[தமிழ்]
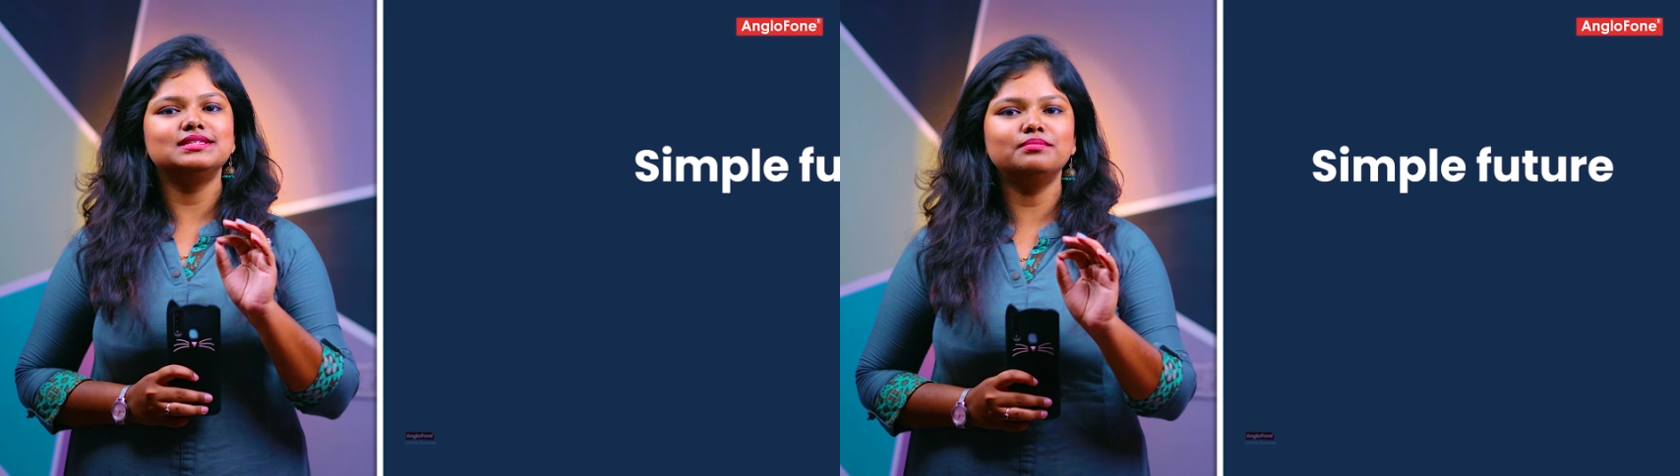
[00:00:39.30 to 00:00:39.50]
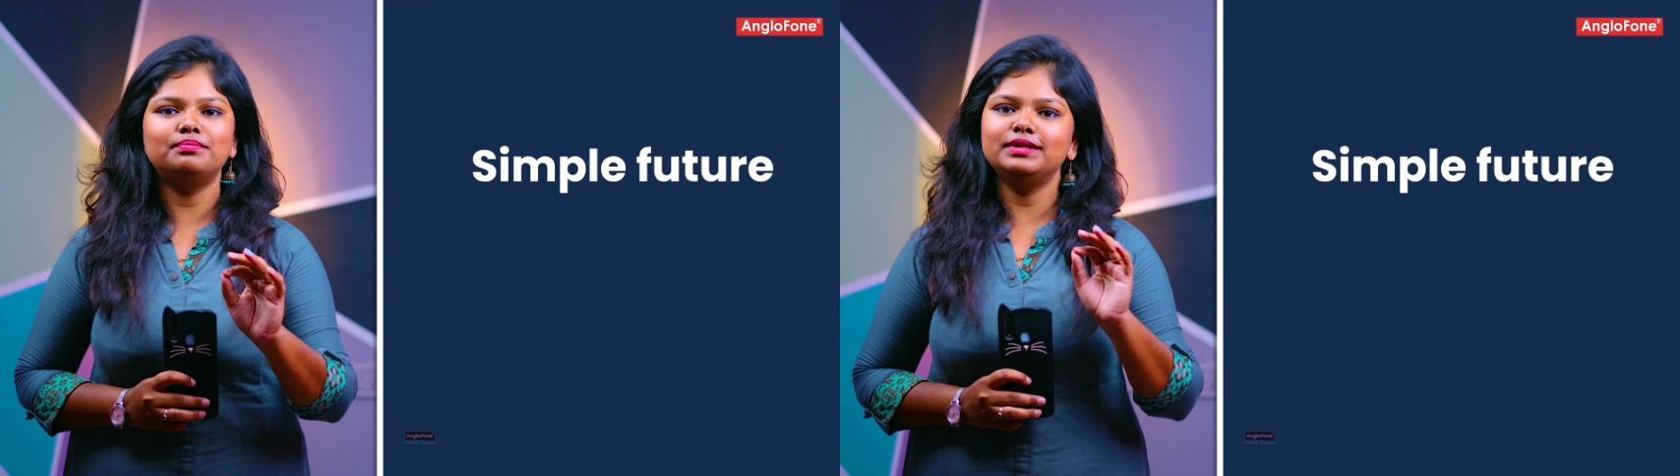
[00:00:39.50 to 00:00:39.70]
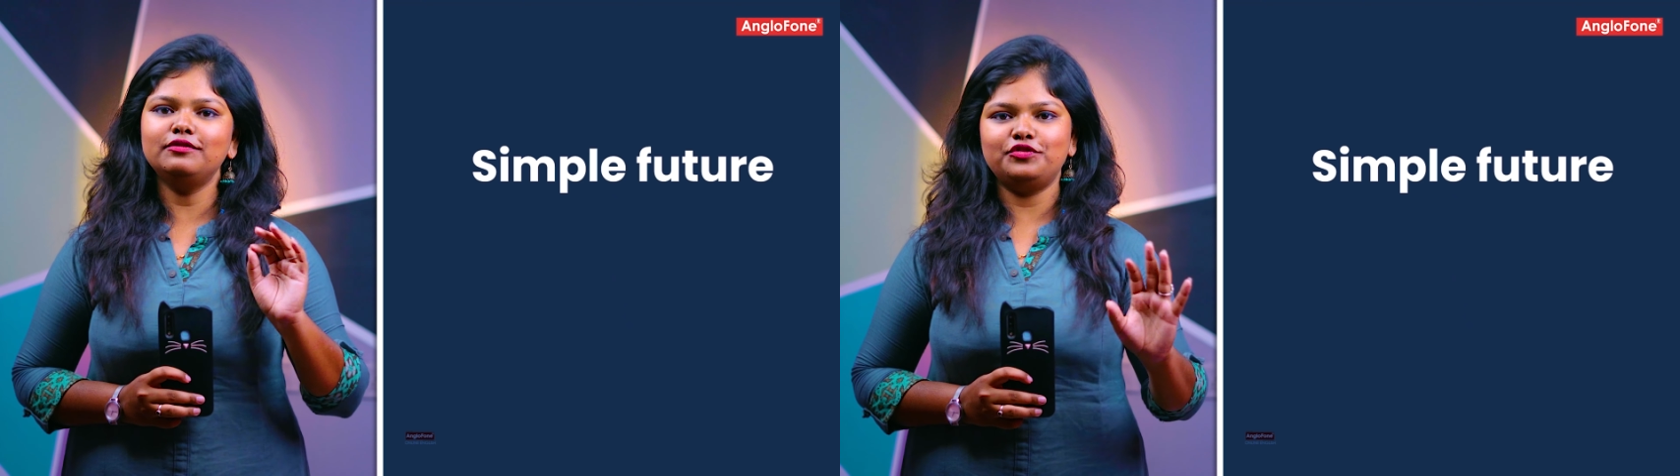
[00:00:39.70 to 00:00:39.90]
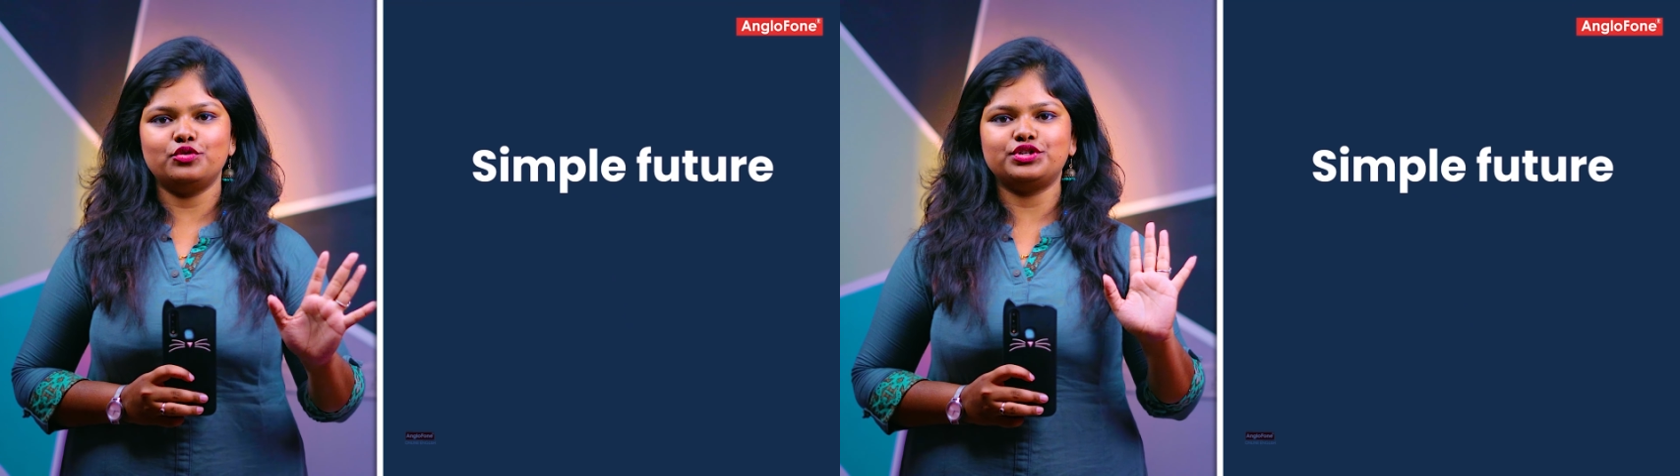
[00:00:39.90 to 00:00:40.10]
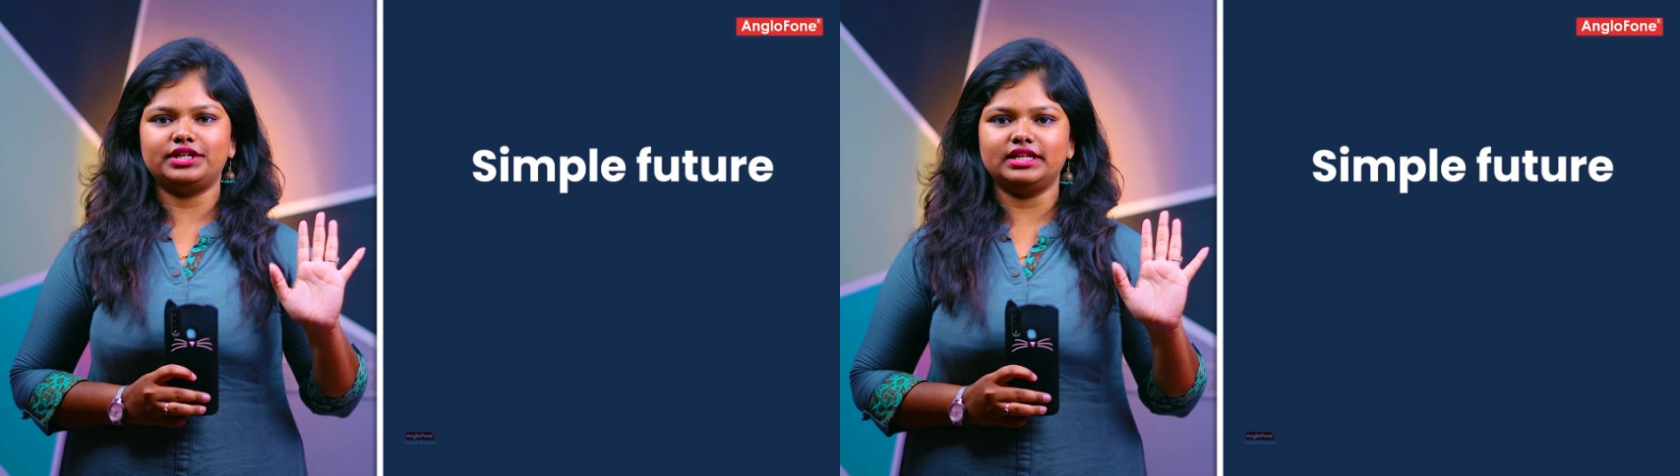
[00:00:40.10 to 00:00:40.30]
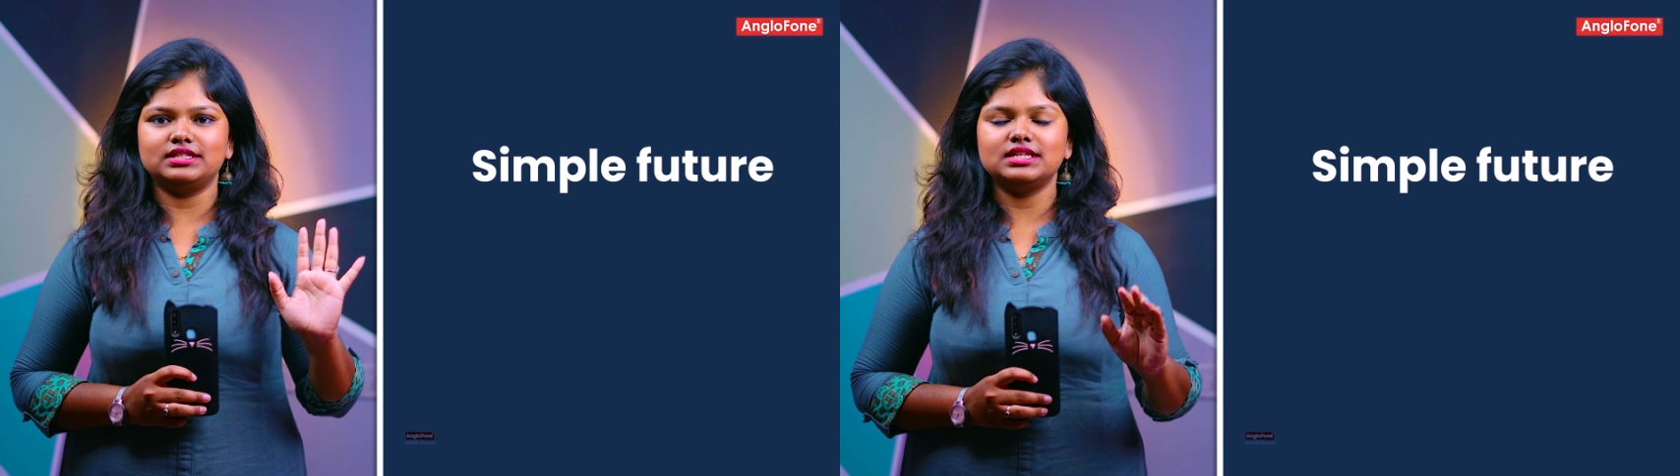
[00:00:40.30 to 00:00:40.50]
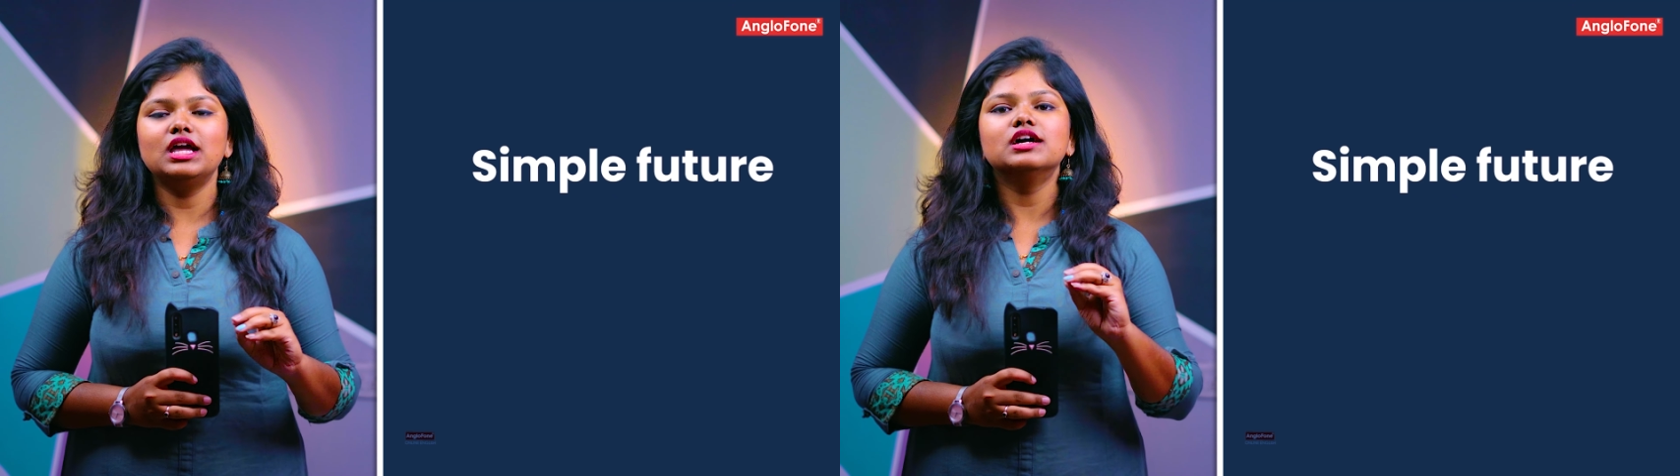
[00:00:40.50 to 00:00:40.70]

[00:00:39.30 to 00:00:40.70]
சிம்பிள் ஃபியூச்சர் டென்ஸ்